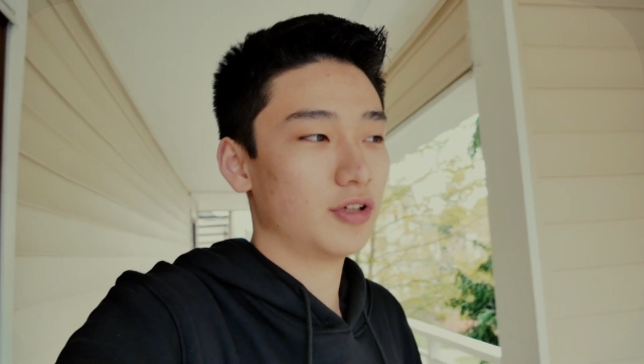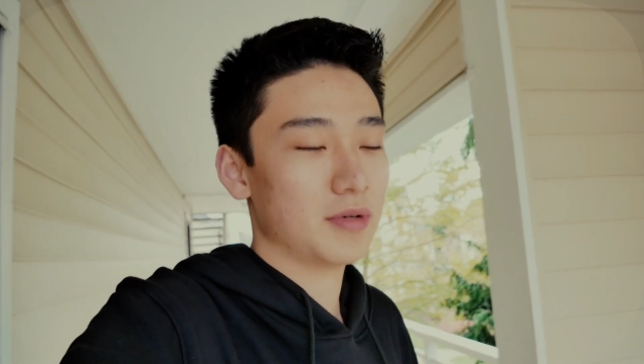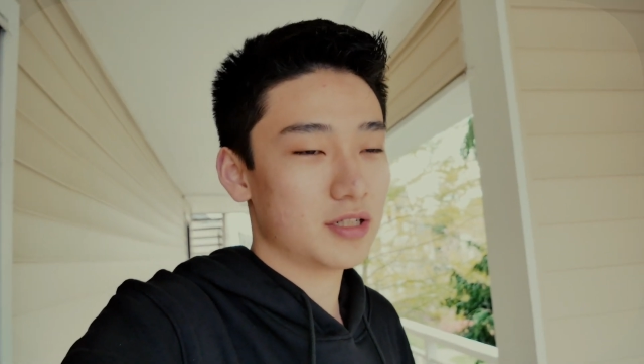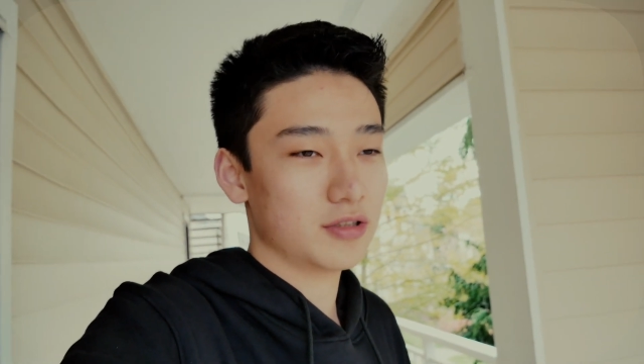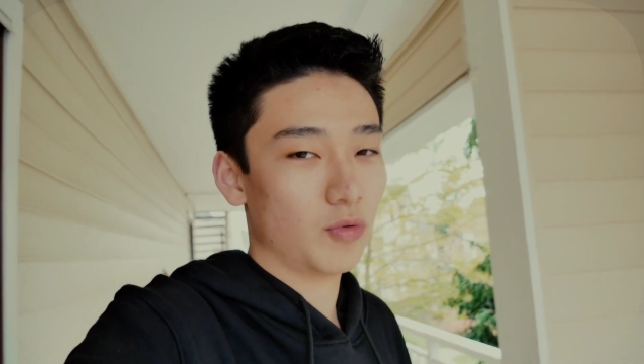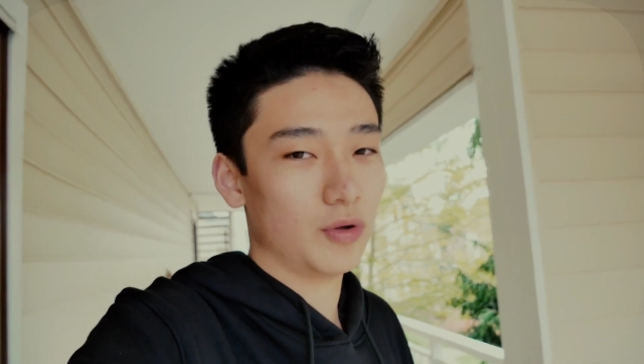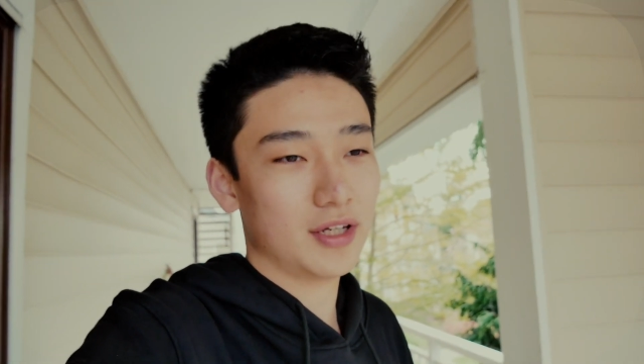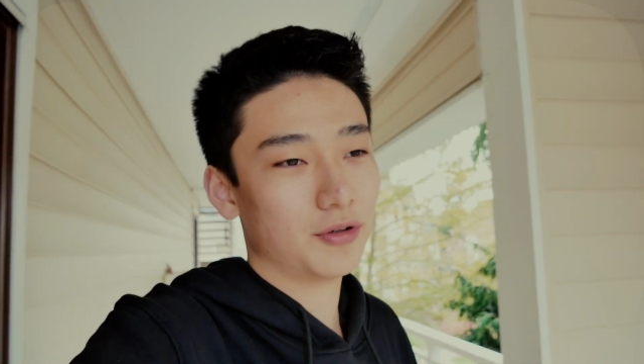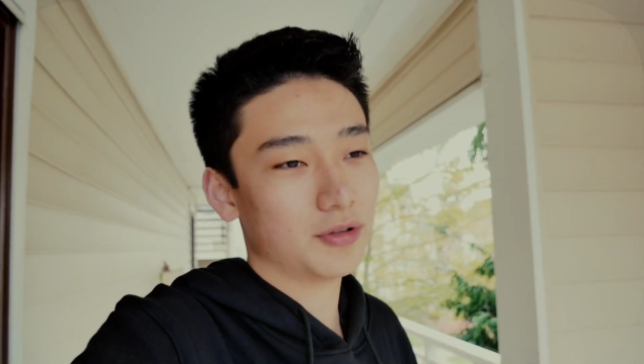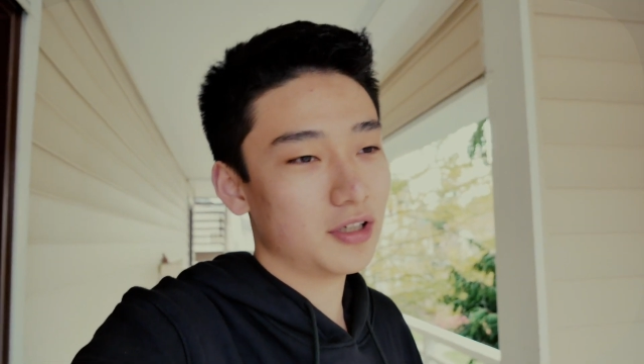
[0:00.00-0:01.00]
特别是国
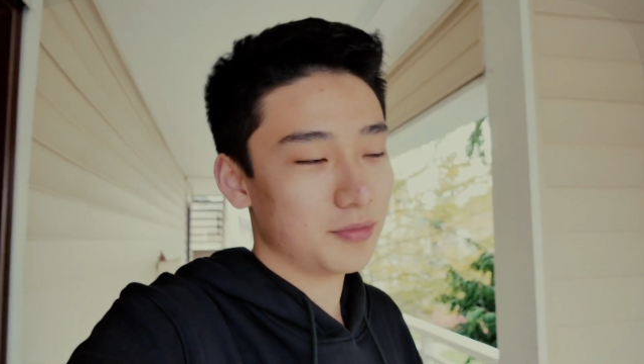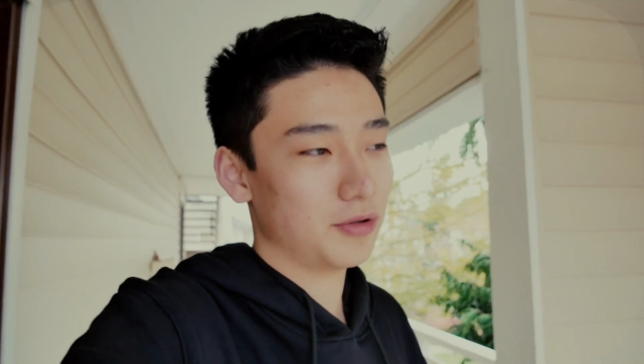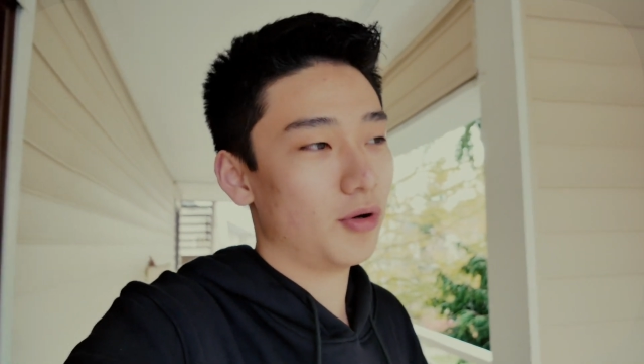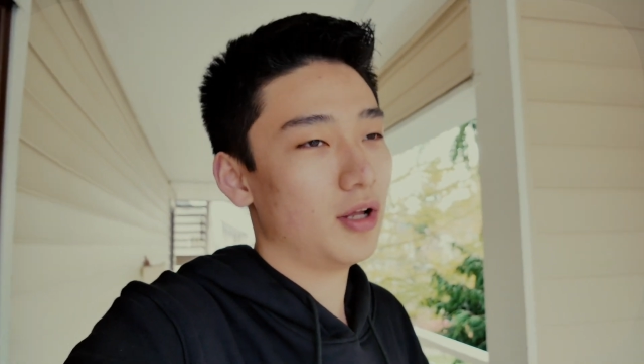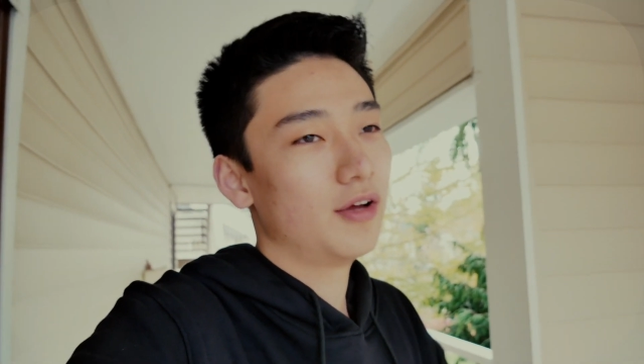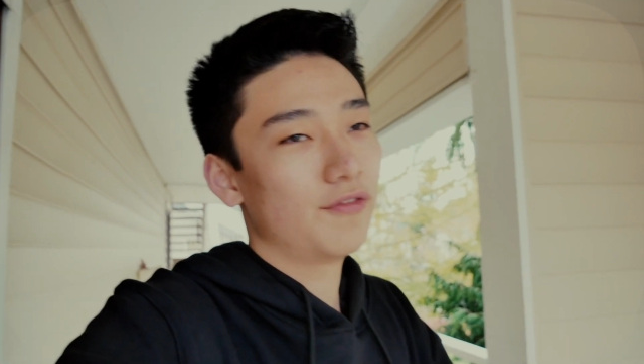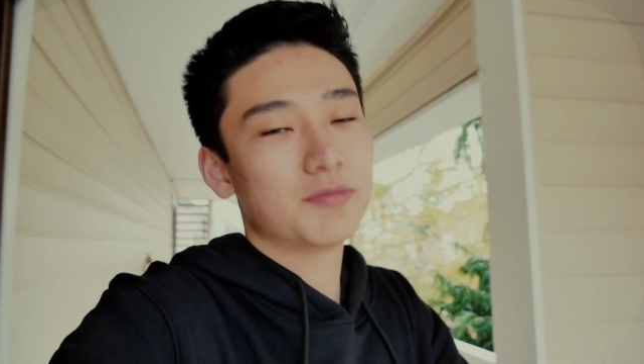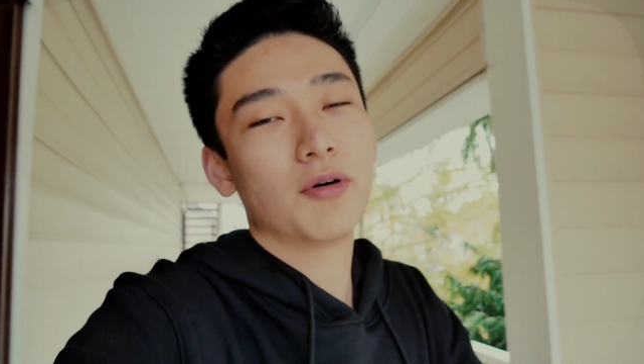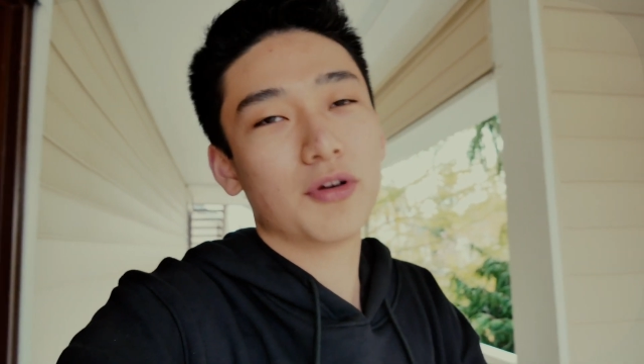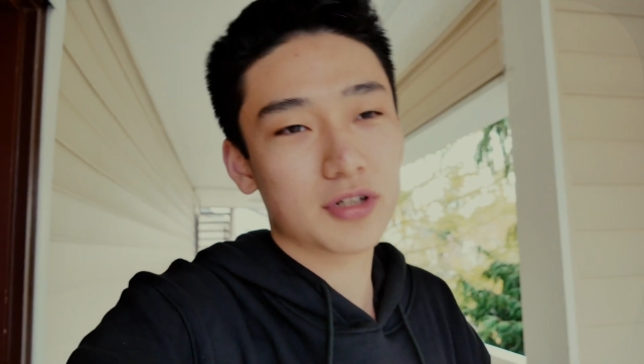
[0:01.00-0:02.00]
内有特别多。为
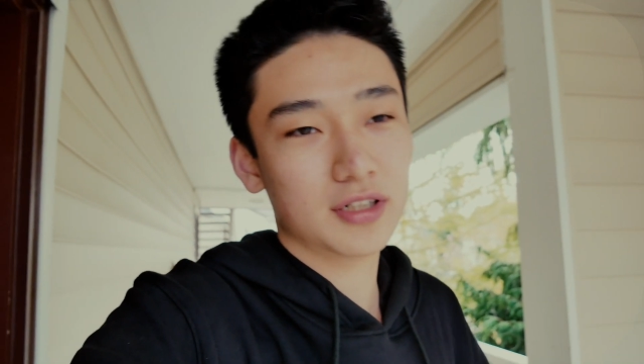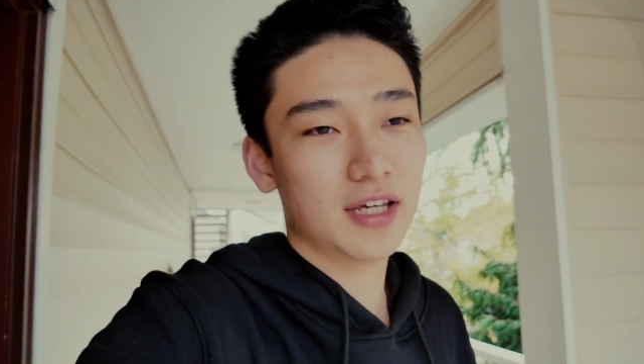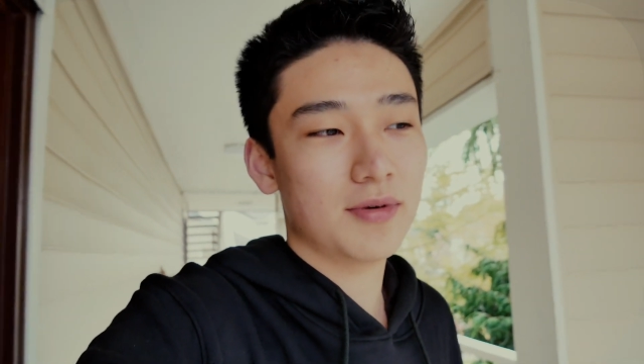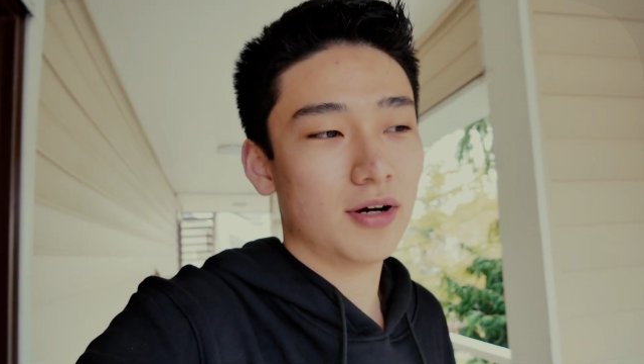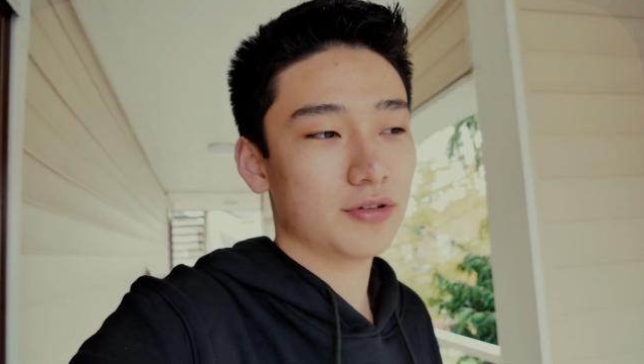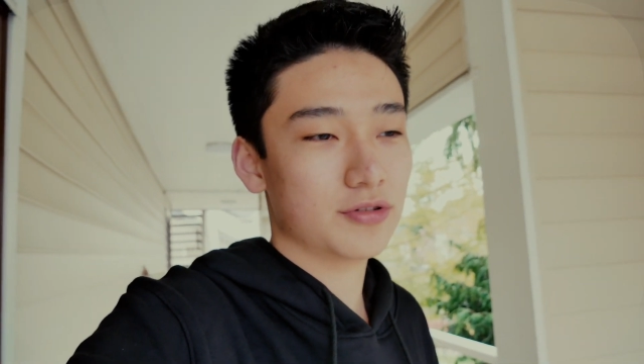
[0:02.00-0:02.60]
什么我有这个贴标呢？